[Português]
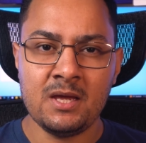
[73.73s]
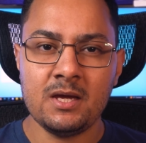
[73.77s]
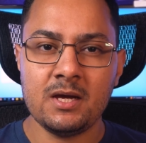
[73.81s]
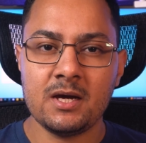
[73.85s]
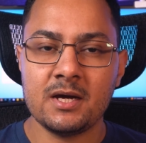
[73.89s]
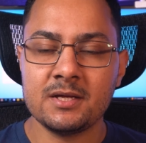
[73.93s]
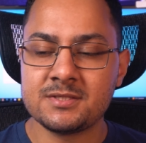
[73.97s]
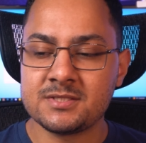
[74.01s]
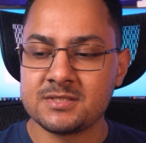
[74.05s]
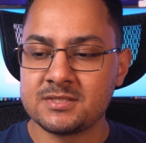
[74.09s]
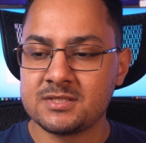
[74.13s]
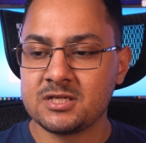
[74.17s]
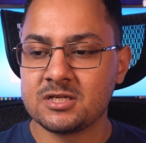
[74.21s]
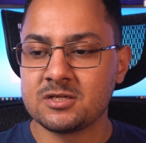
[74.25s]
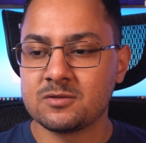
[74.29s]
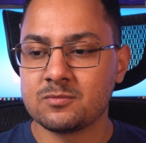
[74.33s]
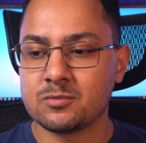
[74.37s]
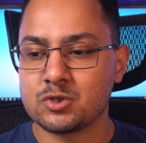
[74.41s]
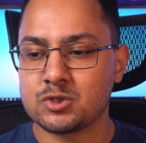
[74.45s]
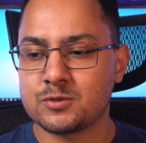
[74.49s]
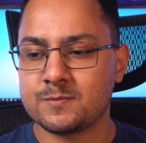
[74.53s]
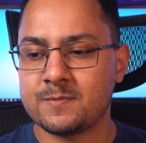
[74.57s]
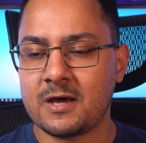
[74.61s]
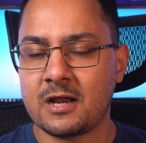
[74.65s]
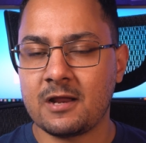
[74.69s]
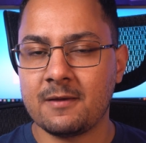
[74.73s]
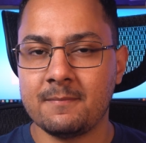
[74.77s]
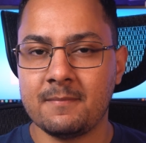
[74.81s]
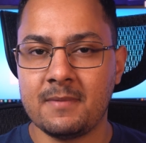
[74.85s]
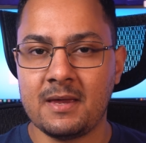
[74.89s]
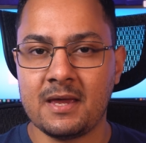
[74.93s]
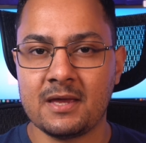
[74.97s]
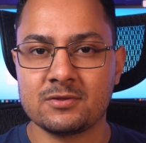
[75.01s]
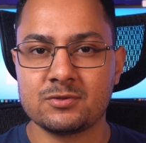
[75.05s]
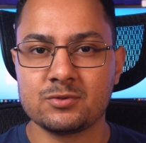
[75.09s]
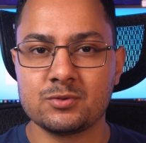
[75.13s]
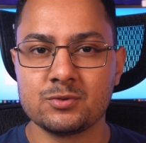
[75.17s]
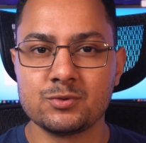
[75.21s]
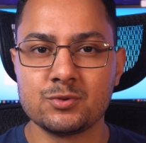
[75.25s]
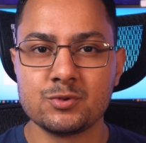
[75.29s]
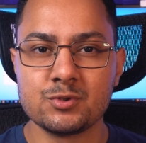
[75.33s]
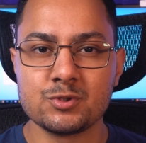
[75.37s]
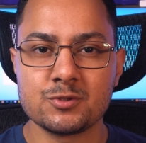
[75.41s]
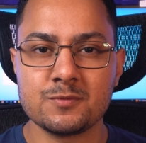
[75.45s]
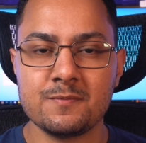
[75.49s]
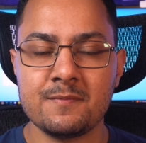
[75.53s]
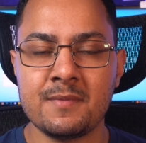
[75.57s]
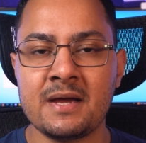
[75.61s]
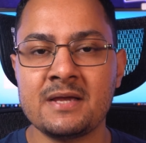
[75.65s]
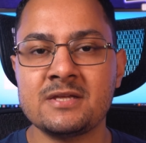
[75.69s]
Antes de irmos para
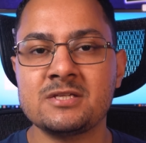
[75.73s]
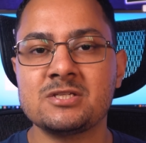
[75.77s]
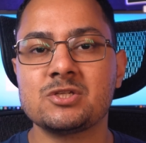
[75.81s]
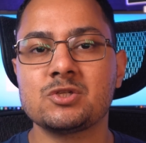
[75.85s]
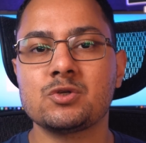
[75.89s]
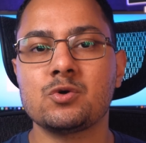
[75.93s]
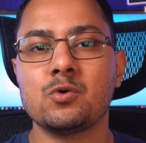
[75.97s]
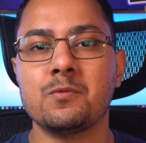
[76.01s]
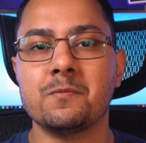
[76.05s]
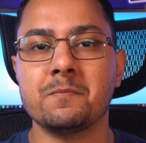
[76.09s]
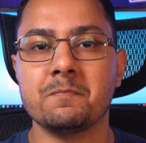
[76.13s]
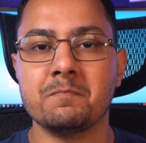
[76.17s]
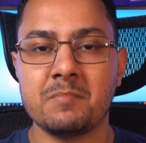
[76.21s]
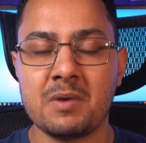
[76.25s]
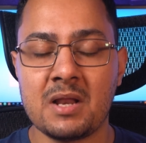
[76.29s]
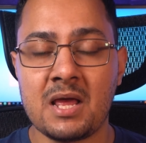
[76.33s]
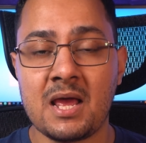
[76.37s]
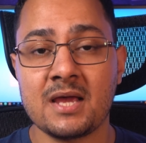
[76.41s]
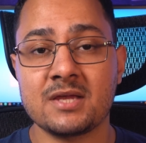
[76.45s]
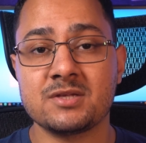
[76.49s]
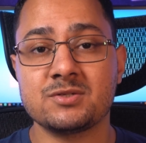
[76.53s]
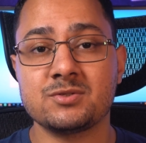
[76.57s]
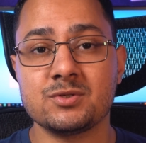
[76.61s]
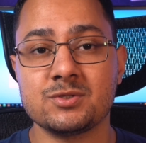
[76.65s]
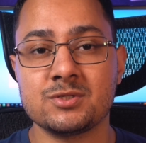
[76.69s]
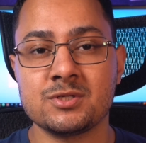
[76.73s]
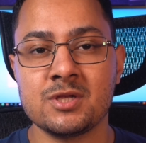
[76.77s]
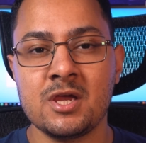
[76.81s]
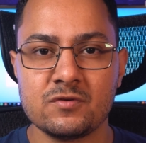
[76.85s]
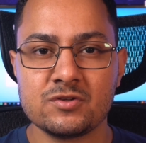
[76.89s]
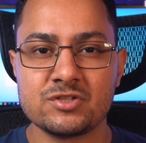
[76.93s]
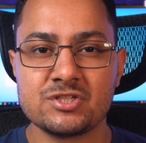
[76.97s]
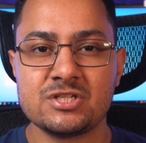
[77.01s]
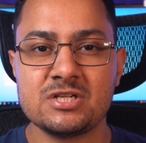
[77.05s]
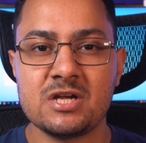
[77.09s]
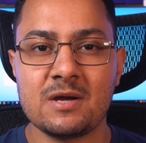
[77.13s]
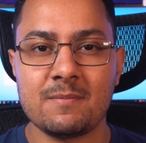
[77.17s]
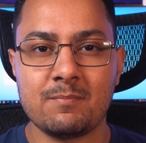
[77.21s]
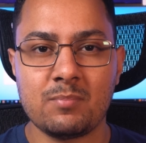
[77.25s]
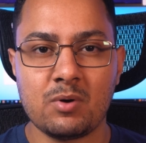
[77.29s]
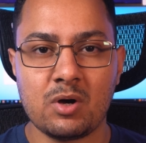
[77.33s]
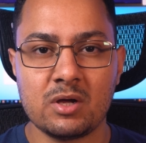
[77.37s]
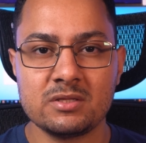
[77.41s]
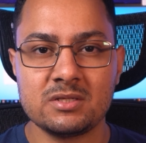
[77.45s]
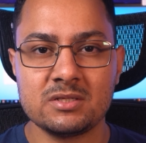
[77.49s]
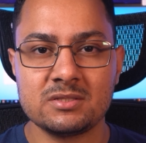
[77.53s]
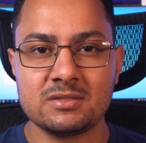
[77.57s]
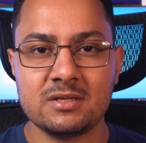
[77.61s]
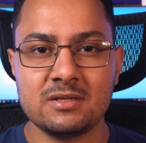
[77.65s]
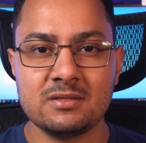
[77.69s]
métodos mais complexos, você já
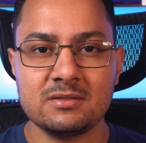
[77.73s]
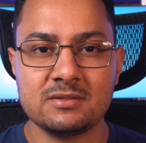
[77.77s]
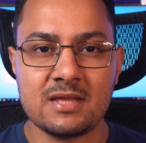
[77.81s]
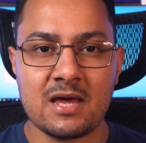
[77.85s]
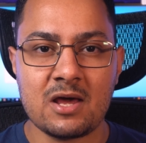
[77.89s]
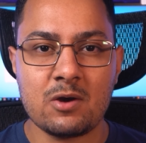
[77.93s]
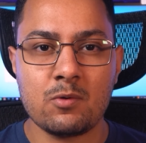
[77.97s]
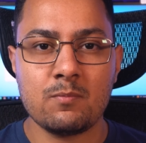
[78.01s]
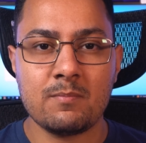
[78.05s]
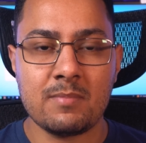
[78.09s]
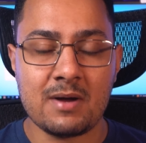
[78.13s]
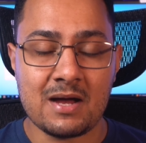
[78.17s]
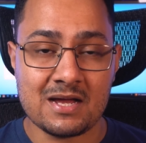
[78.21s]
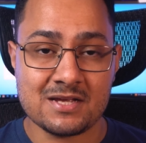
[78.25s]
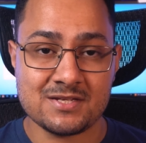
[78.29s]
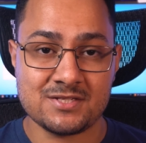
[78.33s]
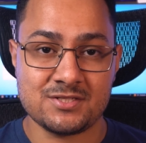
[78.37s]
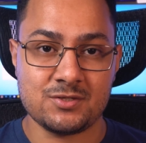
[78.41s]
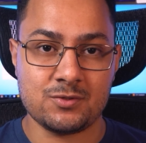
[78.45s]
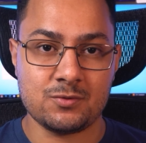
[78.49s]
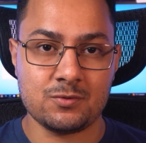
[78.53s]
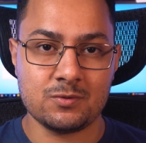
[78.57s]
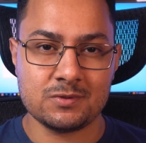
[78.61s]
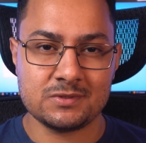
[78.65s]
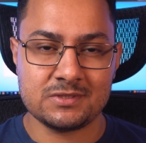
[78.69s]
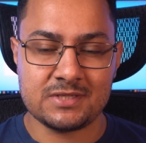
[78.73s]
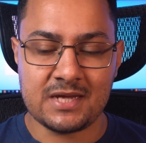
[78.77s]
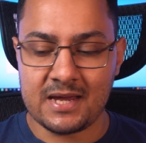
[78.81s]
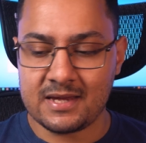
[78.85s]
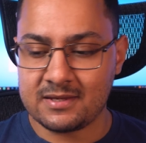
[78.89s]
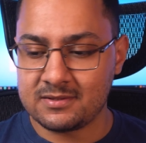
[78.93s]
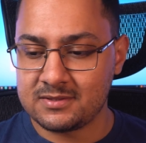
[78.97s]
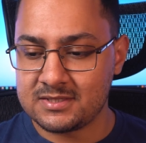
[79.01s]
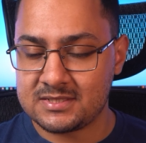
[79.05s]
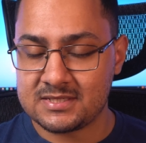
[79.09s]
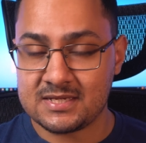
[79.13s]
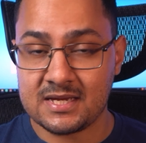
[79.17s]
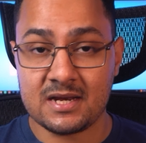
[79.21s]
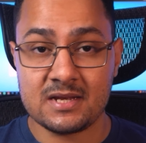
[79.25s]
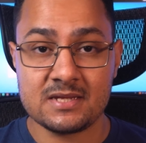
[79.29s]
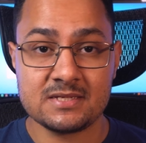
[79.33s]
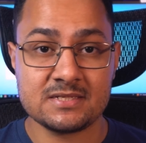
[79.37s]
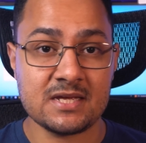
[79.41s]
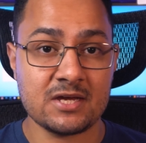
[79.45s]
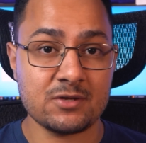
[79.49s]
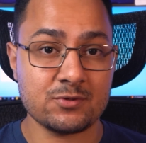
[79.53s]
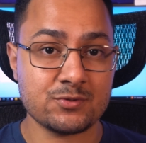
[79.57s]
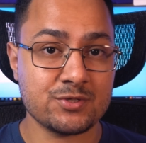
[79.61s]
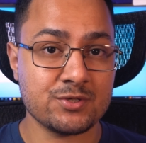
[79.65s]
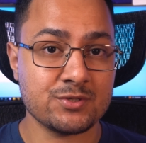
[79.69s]
pode tentar o básico, que é
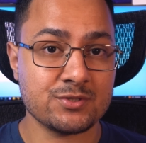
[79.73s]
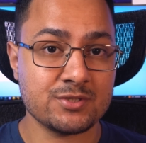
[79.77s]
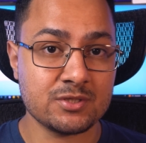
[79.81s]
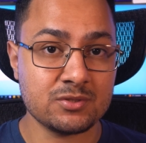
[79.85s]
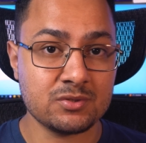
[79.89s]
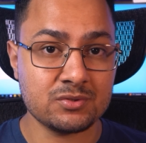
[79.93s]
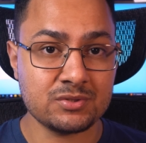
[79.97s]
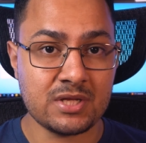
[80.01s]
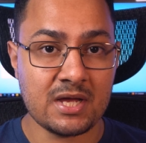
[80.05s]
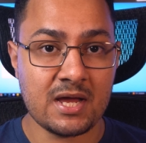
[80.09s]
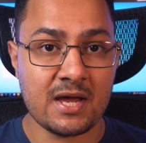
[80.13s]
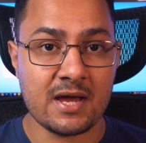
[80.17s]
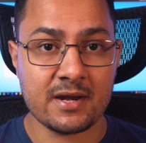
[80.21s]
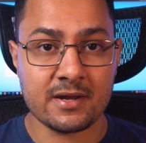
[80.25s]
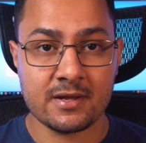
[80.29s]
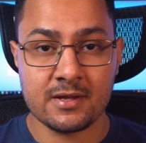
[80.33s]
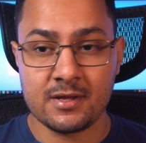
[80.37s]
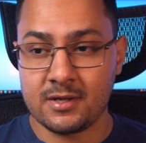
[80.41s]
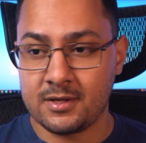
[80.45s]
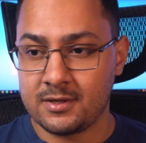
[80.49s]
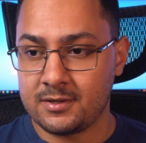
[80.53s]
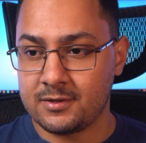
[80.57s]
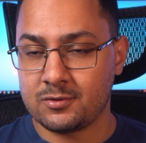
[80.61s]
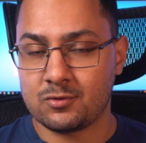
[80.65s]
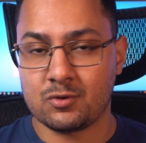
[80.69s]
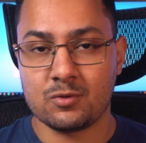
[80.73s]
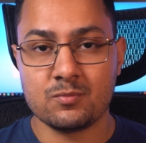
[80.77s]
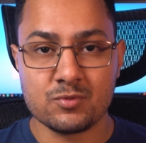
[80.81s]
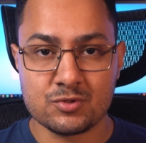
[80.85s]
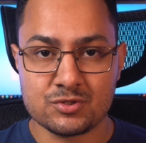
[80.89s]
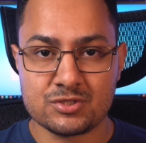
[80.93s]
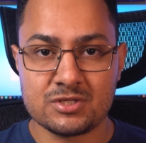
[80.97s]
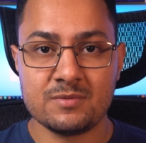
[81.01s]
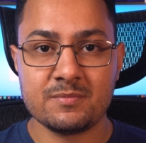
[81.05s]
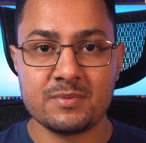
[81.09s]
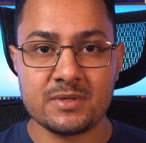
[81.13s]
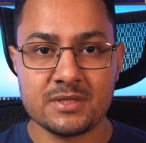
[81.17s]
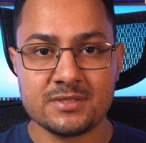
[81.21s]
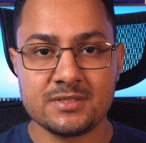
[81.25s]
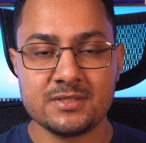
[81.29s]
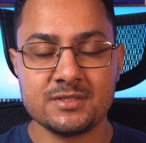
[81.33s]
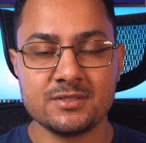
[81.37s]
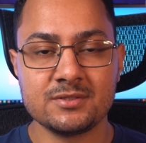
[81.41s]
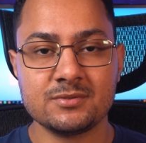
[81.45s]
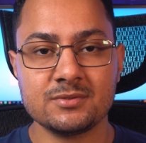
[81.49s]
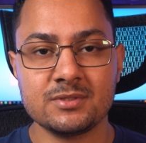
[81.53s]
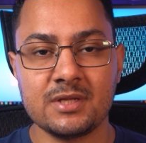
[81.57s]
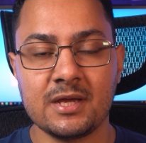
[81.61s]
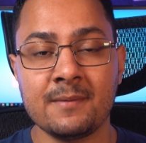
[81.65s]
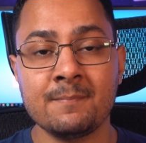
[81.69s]
reinicializar o seu celular, como eu sempre
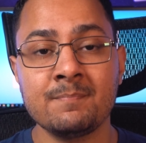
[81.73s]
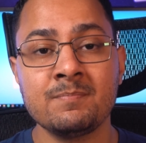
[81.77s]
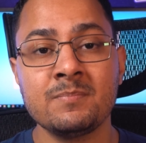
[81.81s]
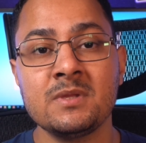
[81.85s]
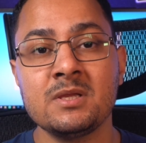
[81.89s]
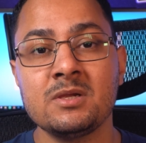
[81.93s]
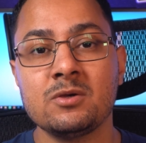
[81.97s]
digo, né?